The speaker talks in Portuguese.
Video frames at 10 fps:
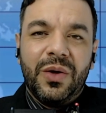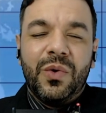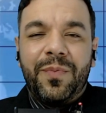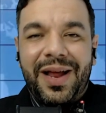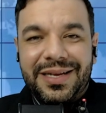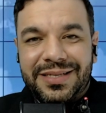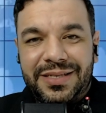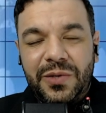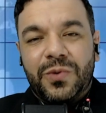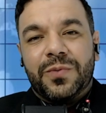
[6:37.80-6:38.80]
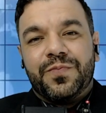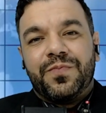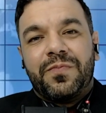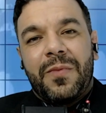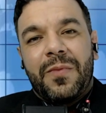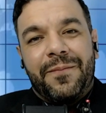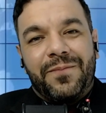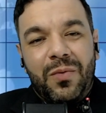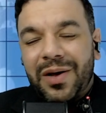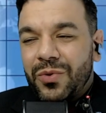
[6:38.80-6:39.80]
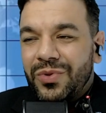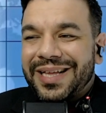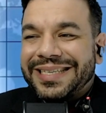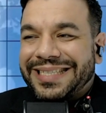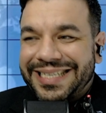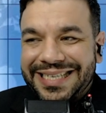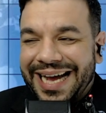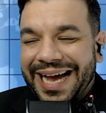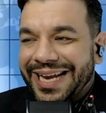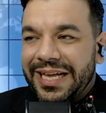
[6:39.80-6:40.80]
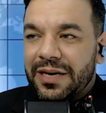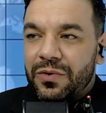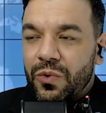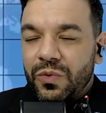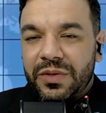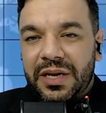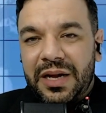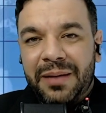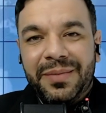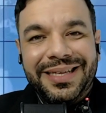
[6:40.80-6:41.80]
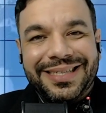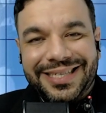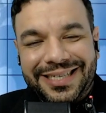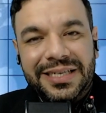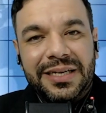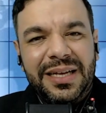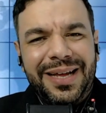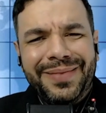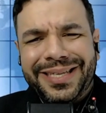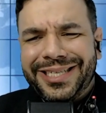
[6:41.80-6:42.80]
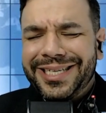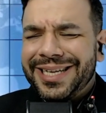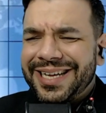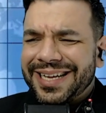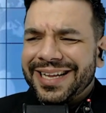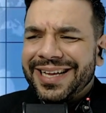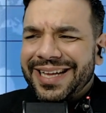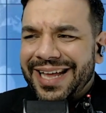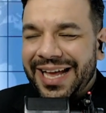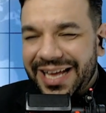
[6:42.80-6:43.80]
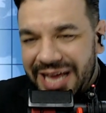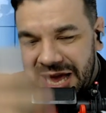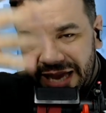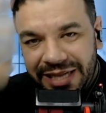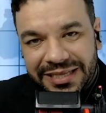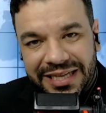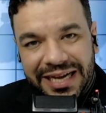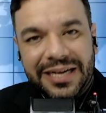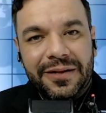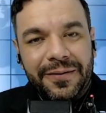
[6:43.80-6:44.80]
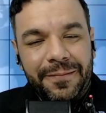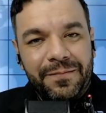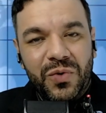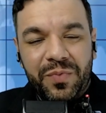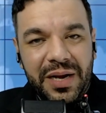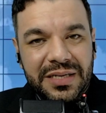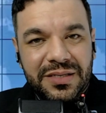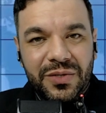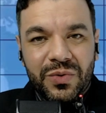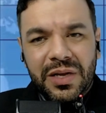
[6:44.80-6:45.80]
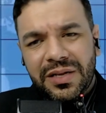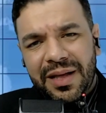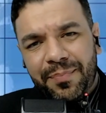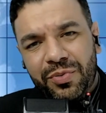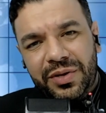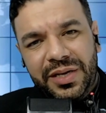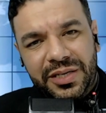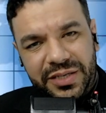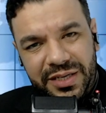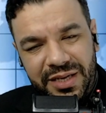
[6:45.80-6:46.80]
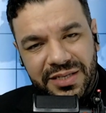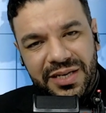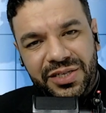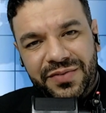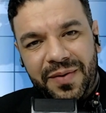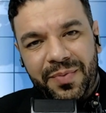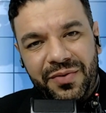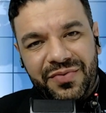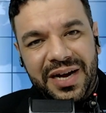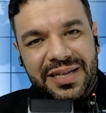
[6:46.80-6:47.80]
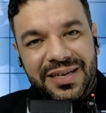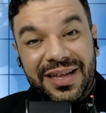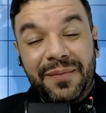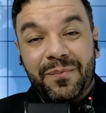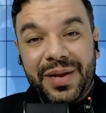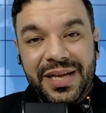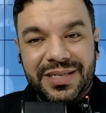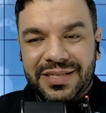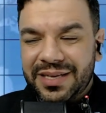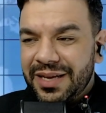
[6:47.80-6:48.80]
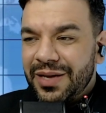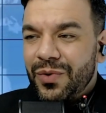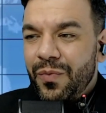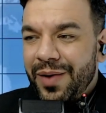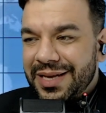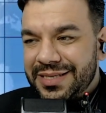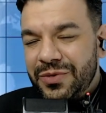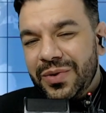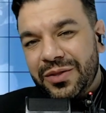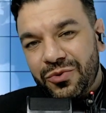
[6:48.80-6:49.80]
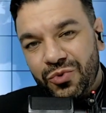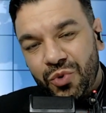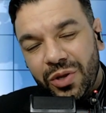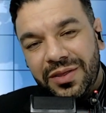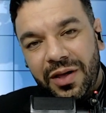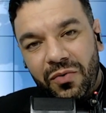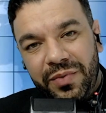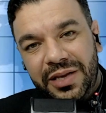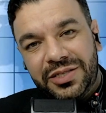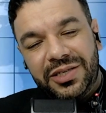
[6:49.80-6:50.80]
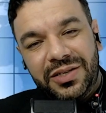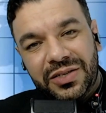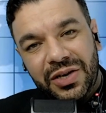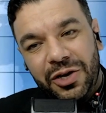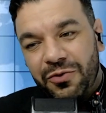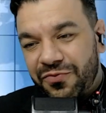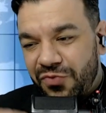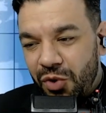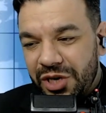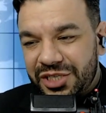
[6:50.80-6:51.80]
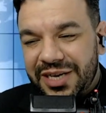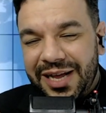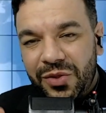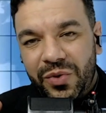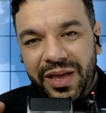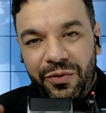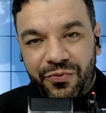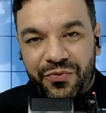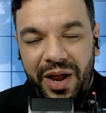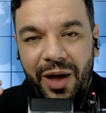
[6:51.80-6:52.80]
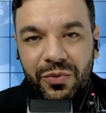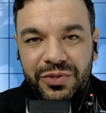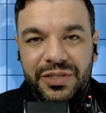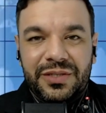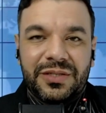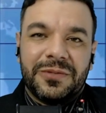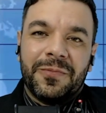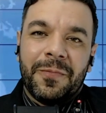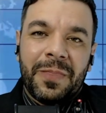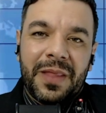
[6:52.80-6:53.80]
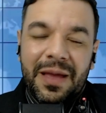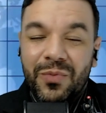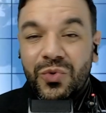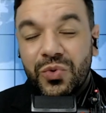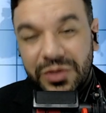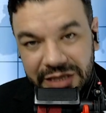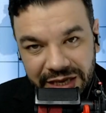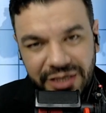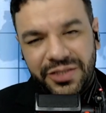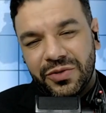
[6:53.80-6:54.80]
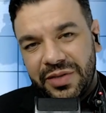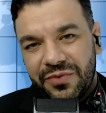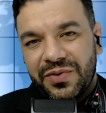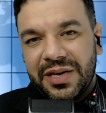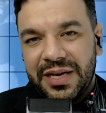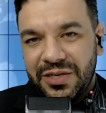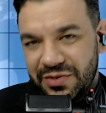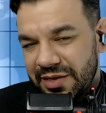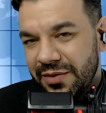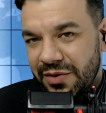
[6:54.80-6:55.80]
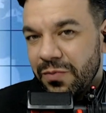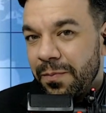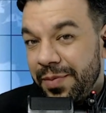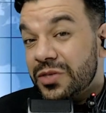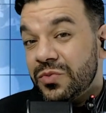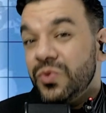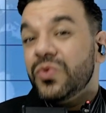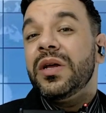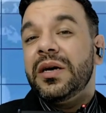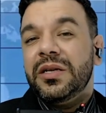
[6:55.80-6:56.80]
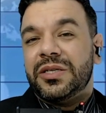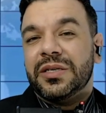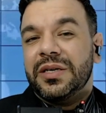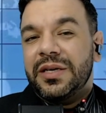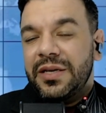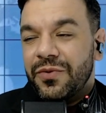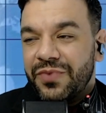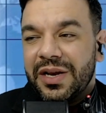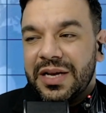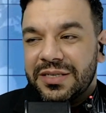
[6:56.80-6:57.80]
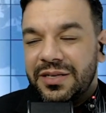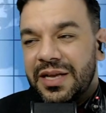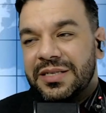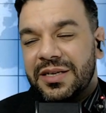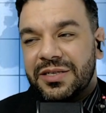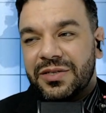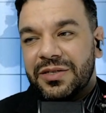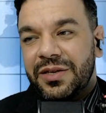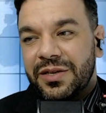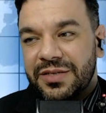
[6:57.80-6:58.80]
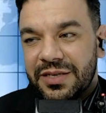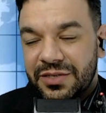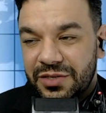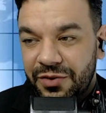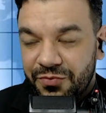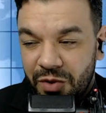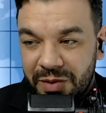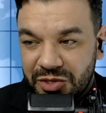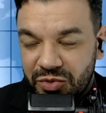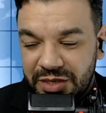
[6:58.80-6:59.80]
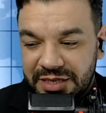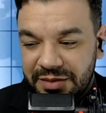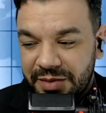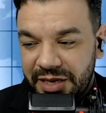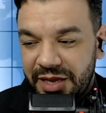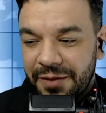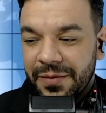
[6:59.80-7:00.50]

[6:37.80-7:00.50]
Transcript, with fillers: O Brasil tem uma luta diária contra a mentira e a mentira reina no Brasil, na política, na iniciativa privada, na imprensa. O Brasil é totalmente forjado em fraudes. É muito triste eu ter que falar isso, tá? Eu tenho um peso muito grande eu falar essa, essas, essas informações dessa maneira,